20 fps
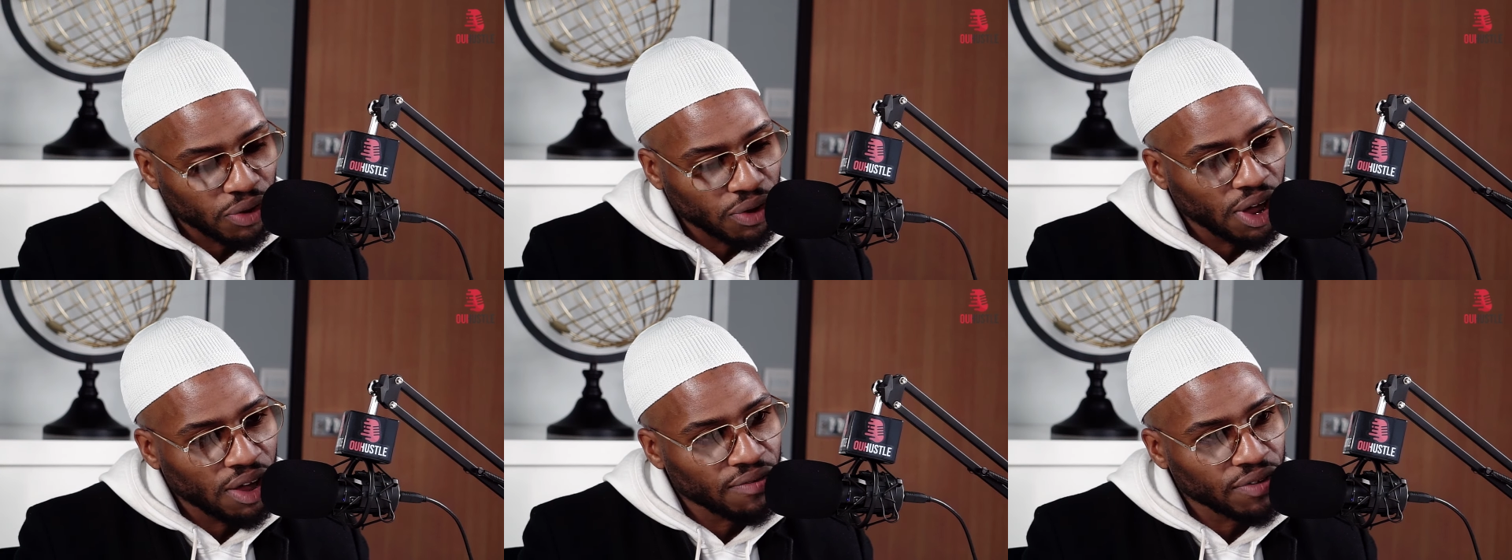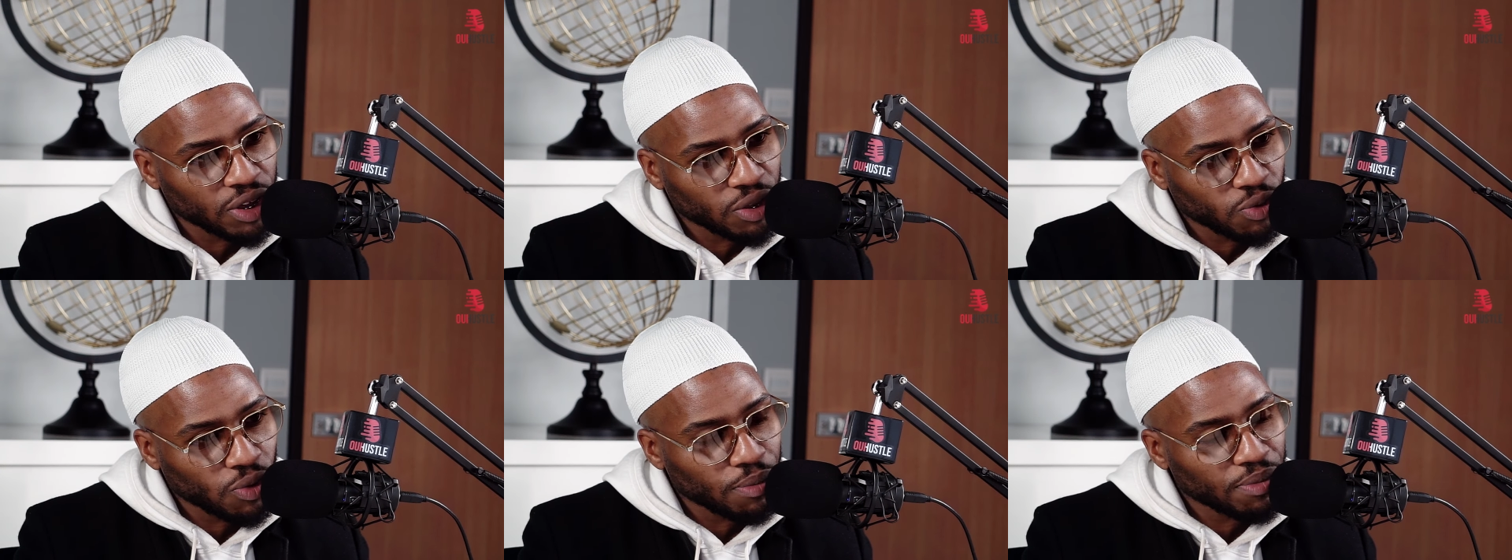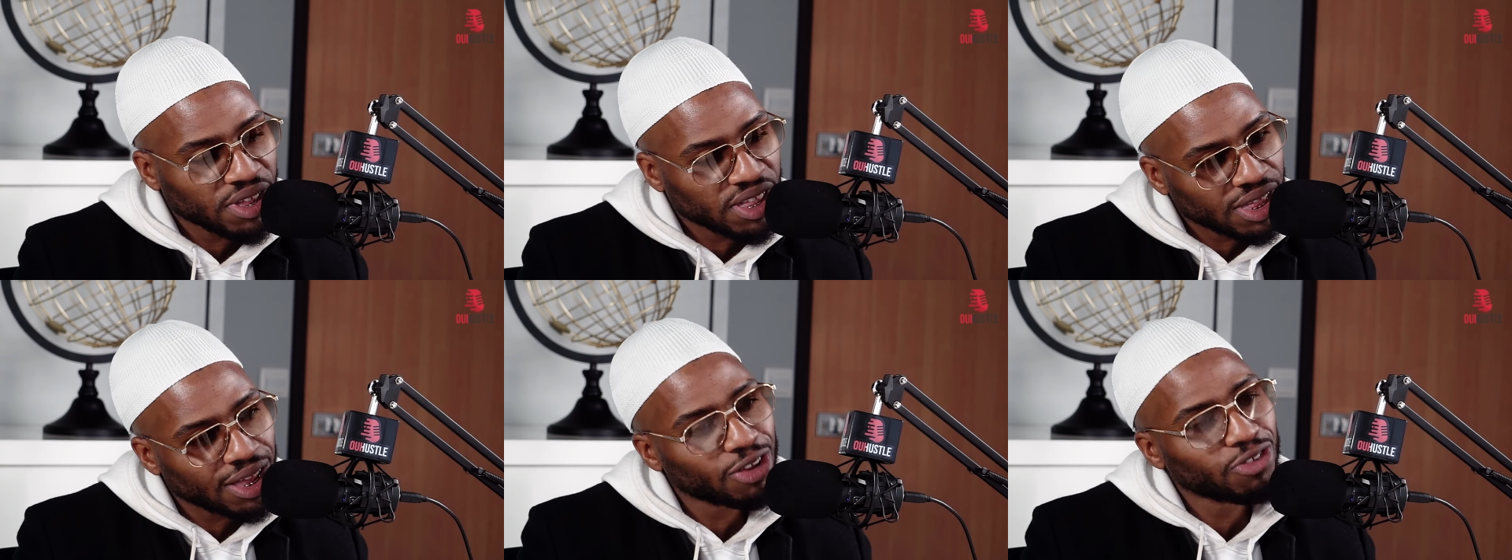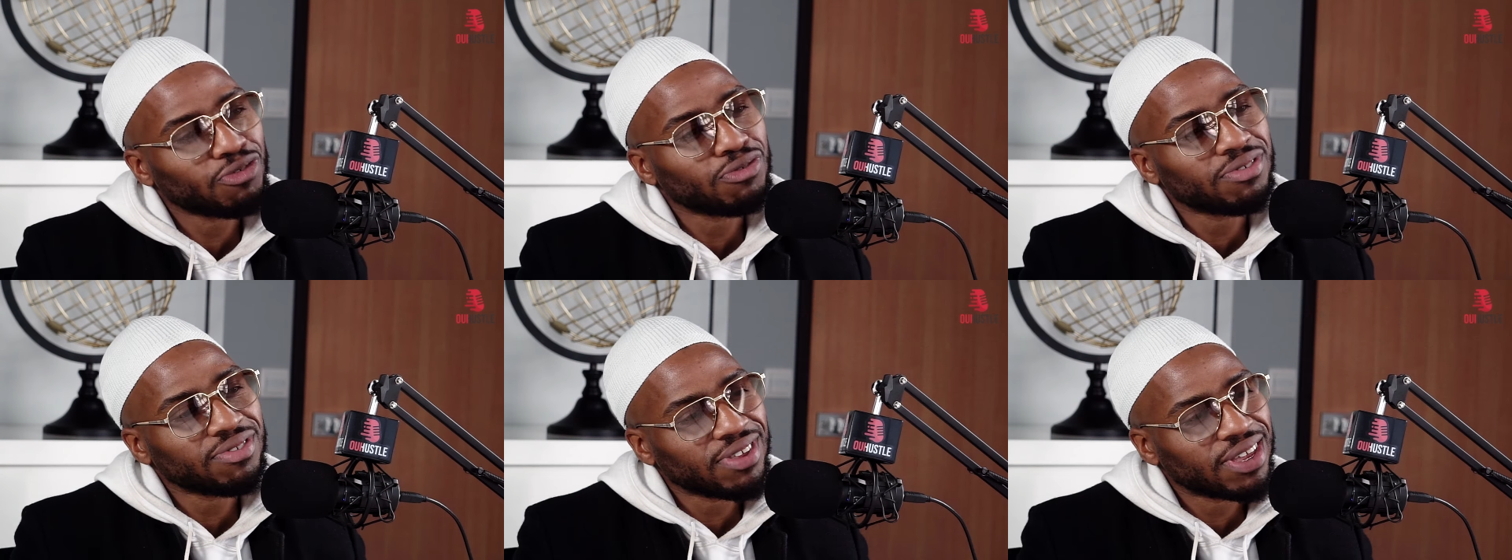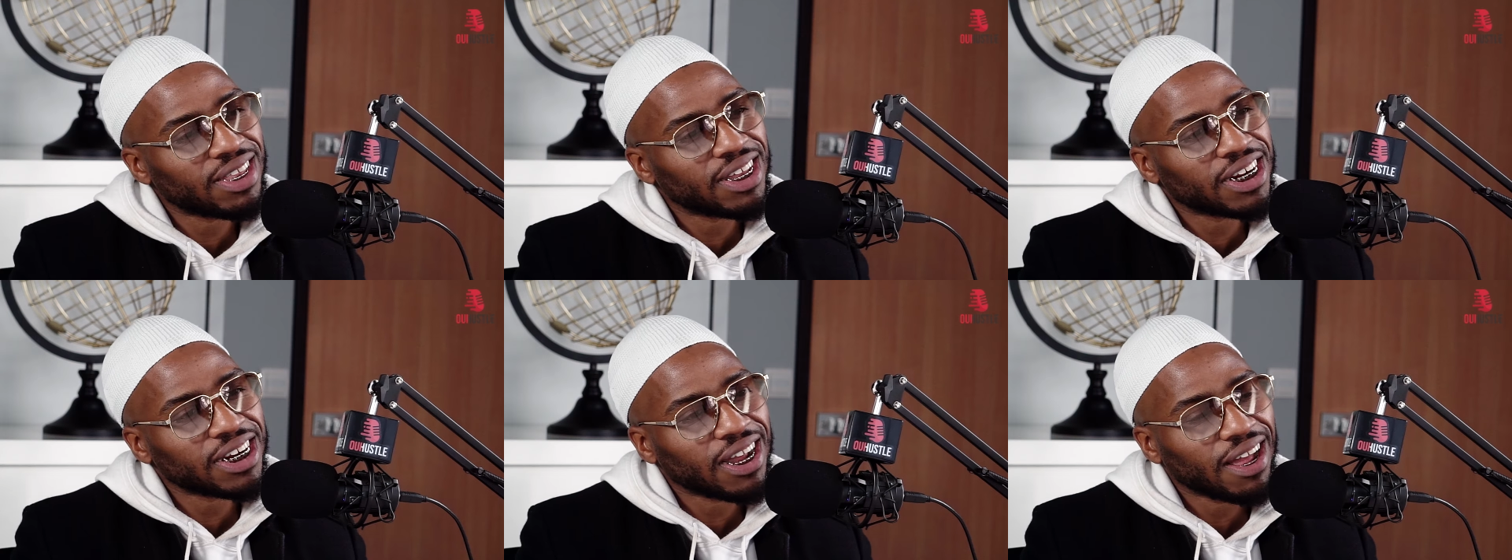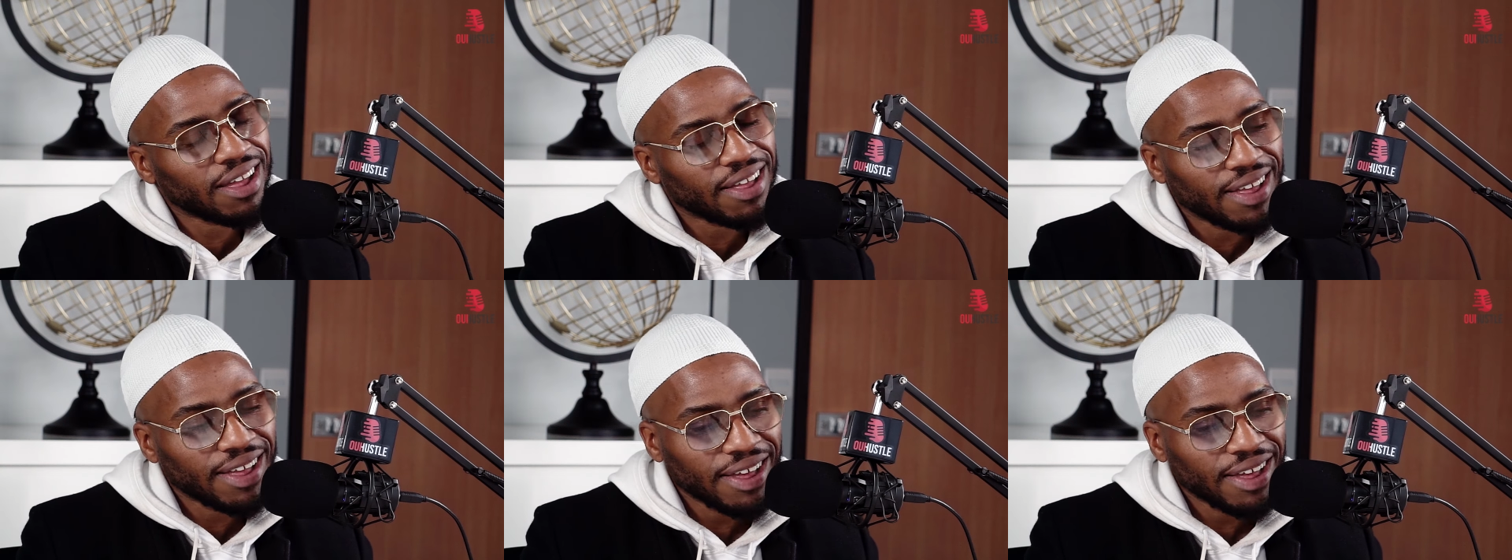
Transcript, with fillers: euh, avec toi, mais ça, tu le sais déjà.